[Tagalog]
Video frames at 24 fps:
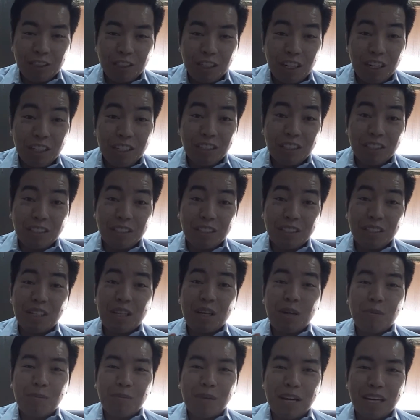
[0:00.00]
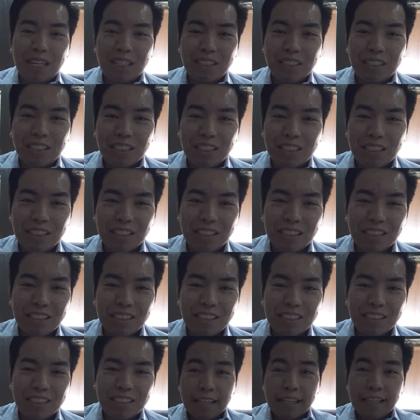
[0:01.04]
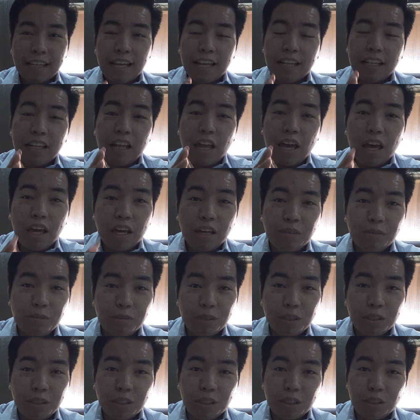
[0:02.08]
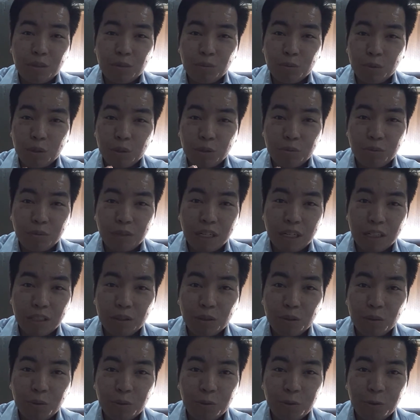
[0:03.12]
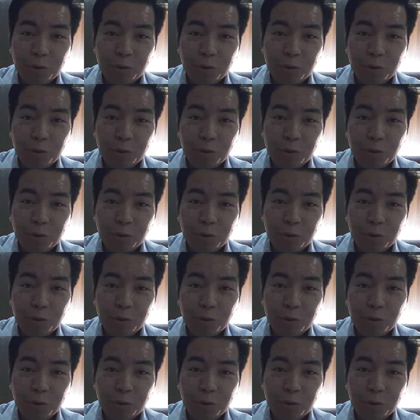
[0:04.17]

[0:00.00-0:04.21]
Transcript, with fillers: Just imagine and then everything will follow.